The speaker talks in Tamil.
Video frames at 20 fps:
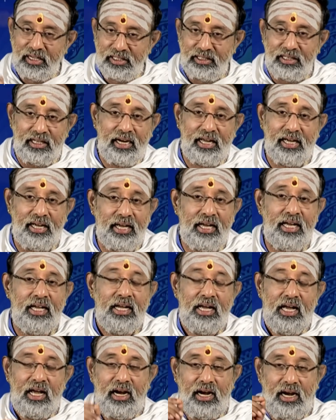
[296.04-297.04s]
இதிலே
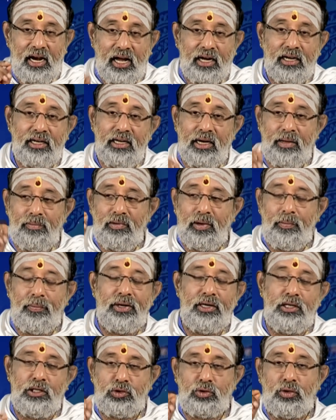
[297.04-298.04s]
லக்னம்
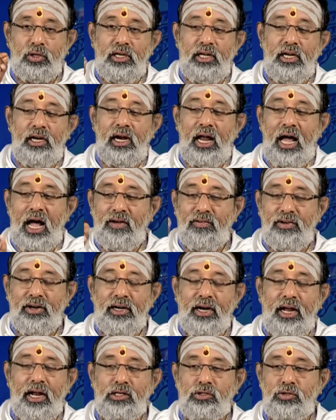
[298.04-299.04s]
அப்படின்னு சொல்லி
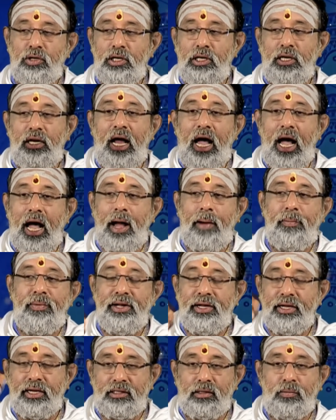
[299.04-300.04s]
லாவண்ணான்னு சொல்லி லா
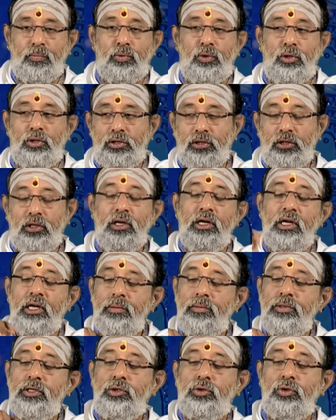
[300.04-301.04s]
அப்படிங்கிறத போட்டு
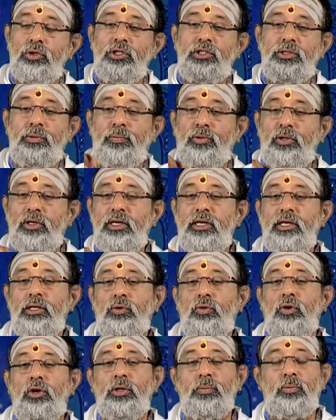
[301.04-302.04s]
இப்படி சுழிச்சு போட்டு
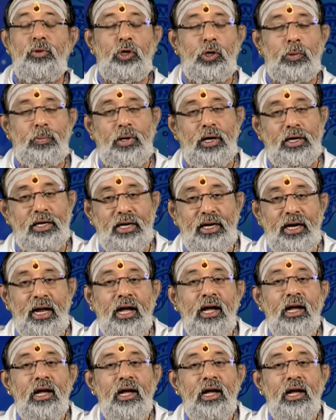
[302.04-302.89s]
ரெண்டு கோடு போட்டிருப்பா கீழே